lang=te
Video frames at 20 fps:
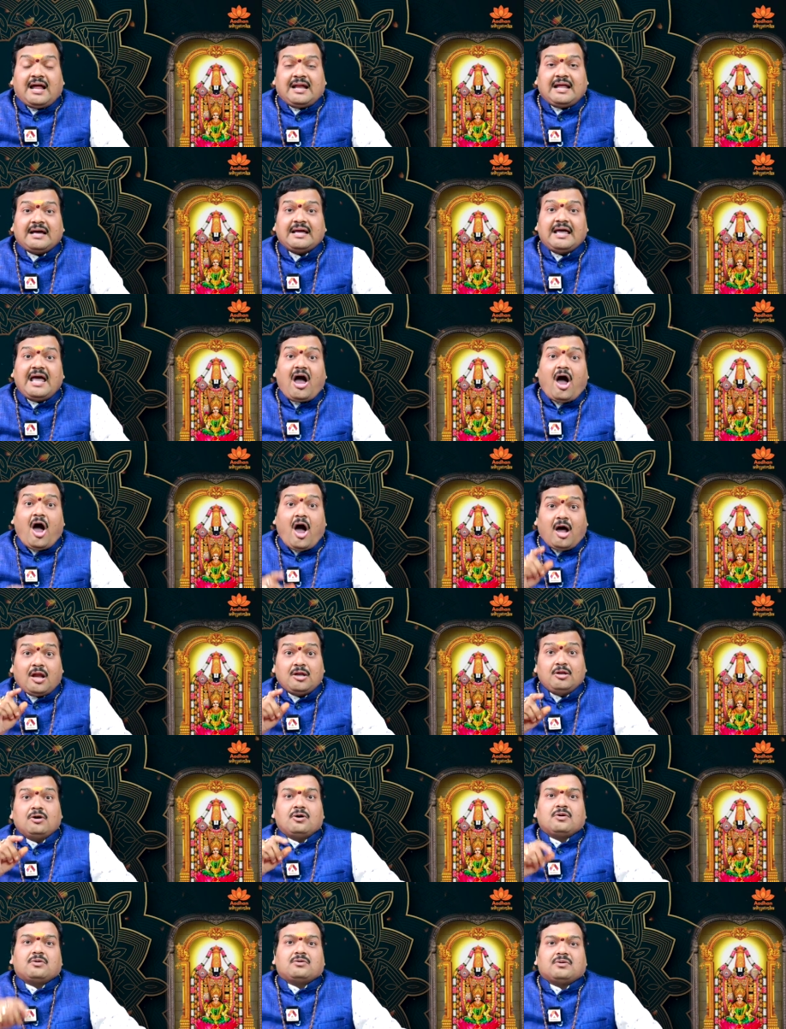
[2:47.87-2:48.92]
అలాగే
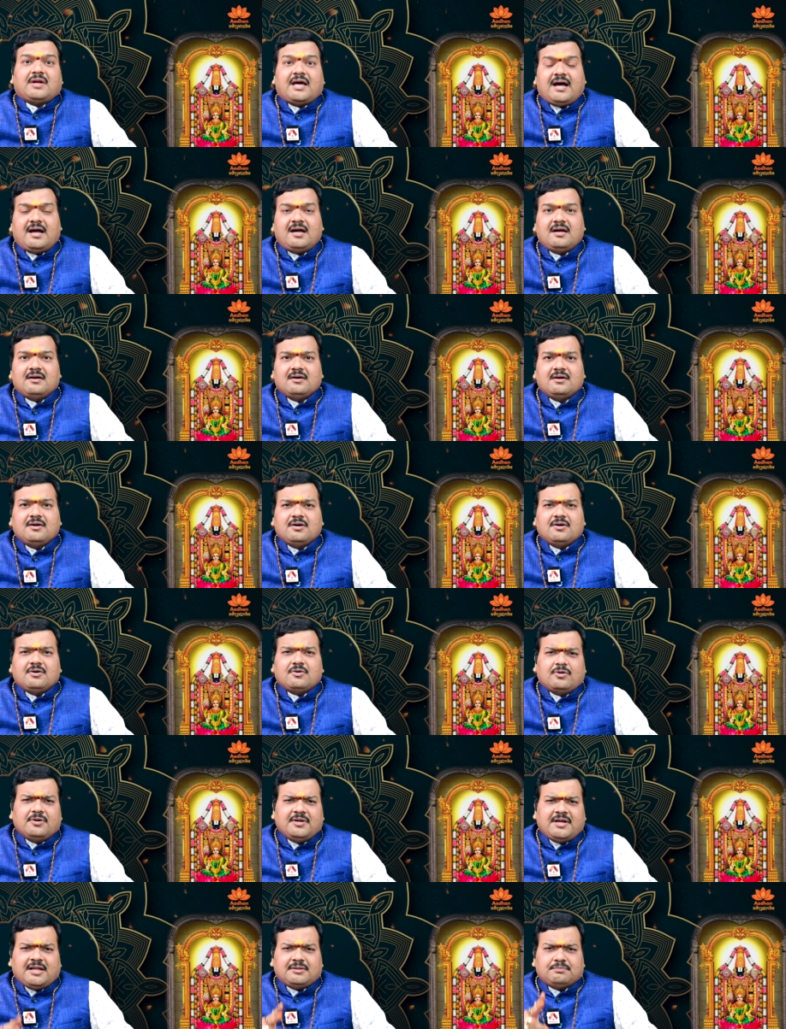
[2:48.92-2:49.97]
హాల్లో కూడా
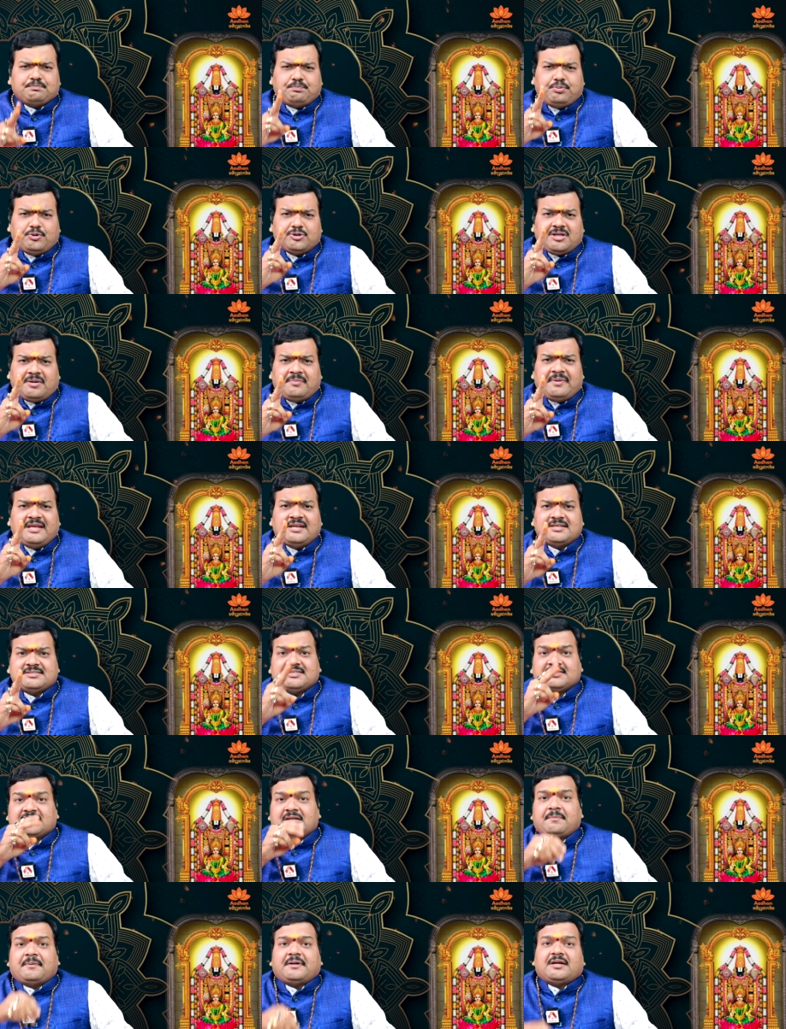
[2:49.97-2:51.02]
రెండు అద్భుతమైన
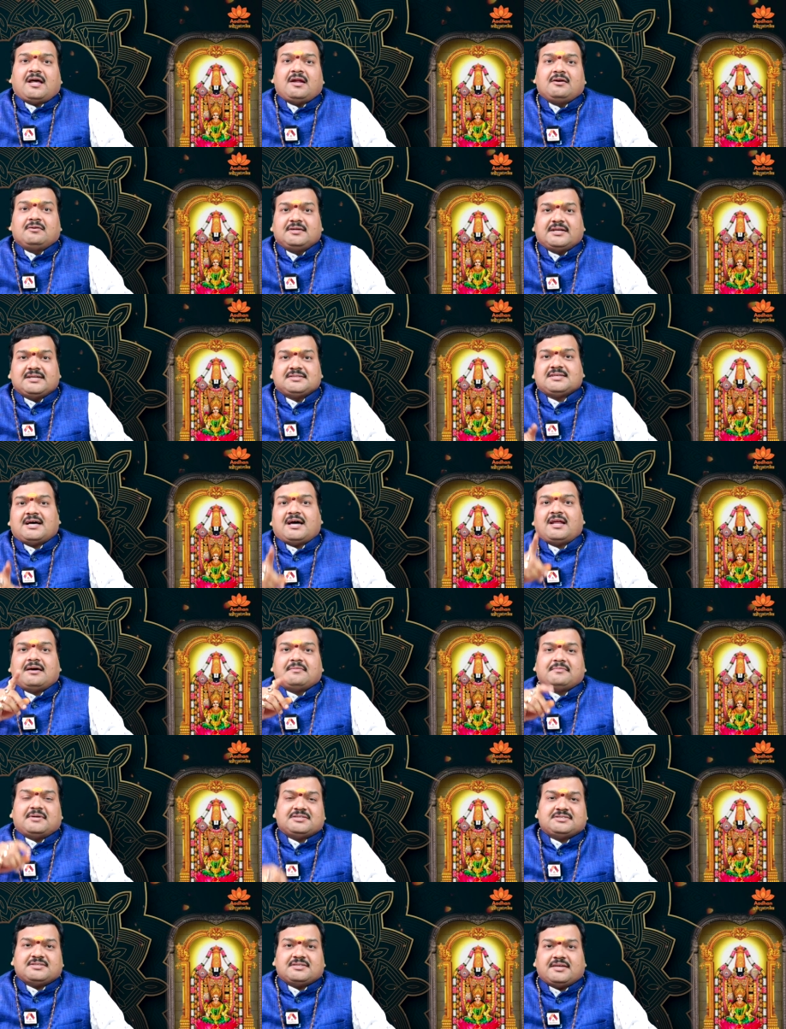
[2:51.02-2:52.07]
చిత్రపటాలు ఉంటే చాలా
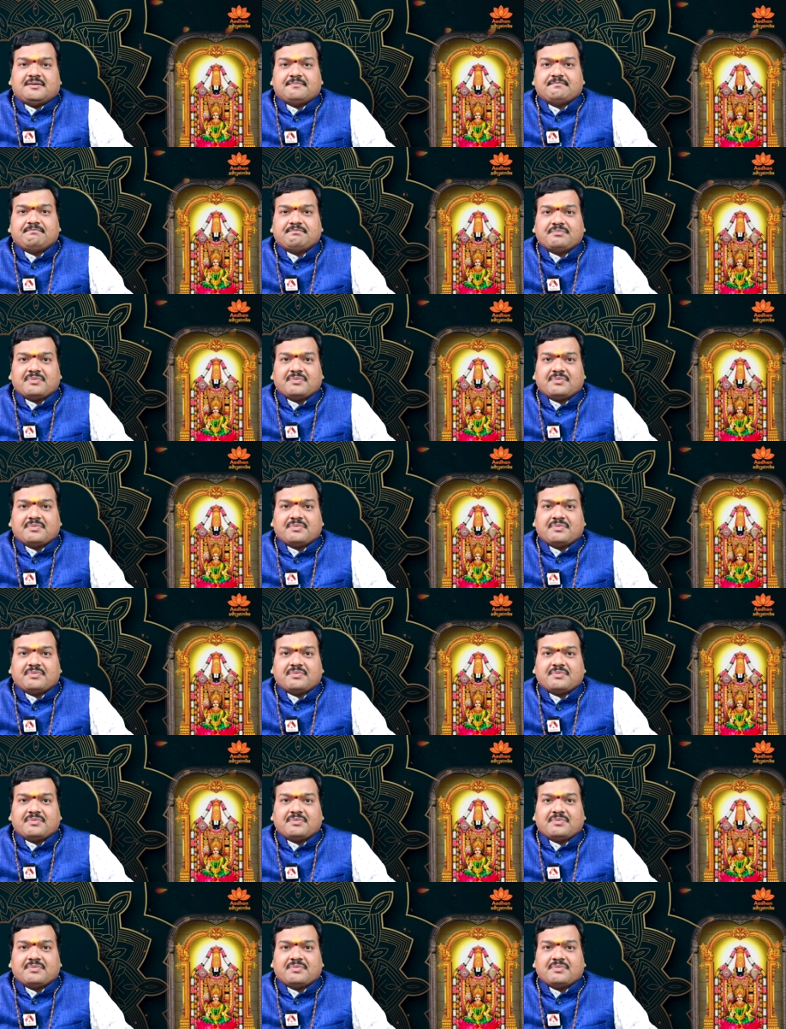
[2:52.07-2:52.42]
మంచిది